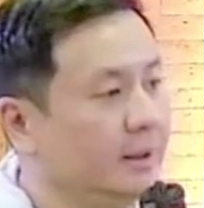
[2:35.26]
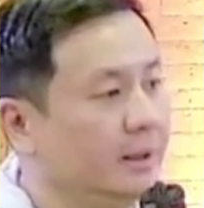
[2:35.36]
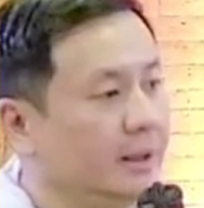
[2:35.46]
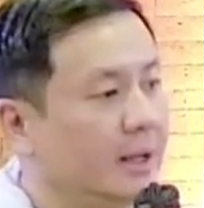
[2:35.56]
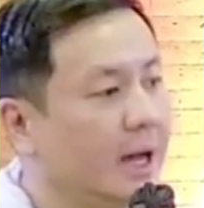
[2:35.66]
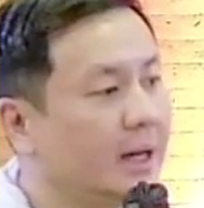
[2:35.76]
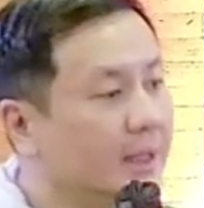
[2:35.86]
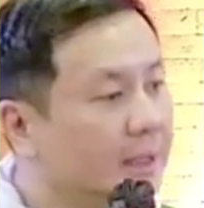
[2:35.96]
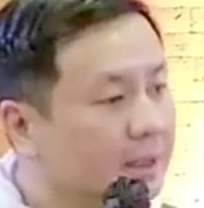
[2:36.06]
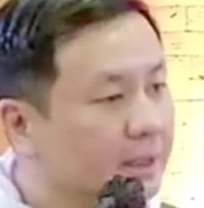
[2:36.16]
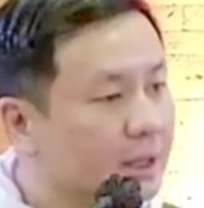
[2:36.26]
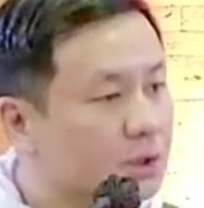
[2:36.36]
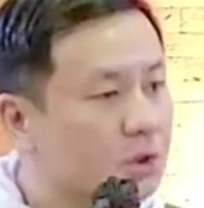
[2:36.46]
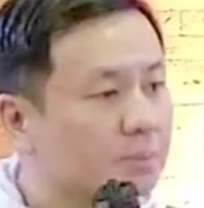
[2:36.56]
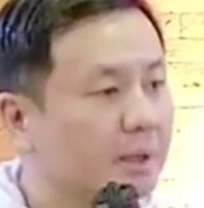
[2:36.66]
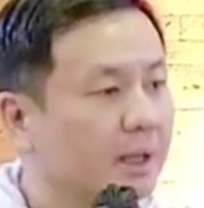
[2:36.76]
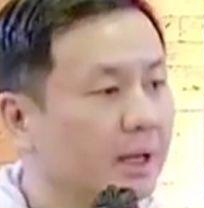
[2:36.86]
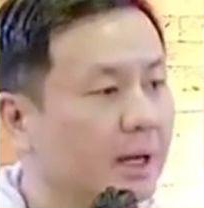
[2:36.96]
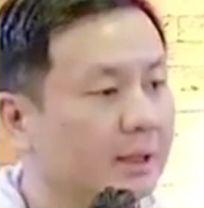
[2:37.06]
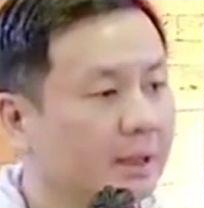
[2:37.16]
Hari ini Yesus
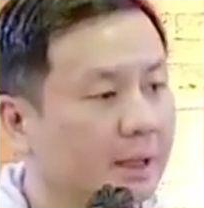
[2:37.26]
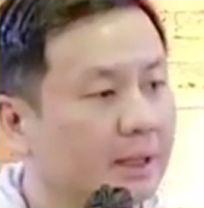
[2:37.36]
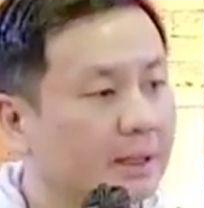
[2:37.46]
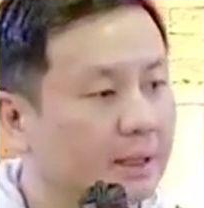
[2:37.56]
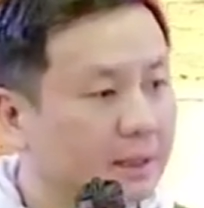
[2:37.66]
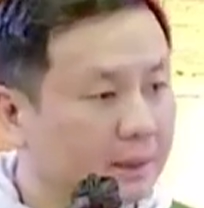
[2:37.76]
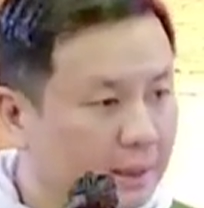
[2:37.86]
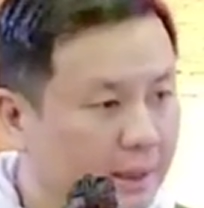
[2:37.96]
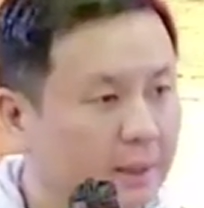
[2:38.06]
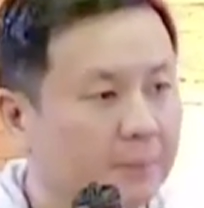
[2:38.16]
mengingatkan kita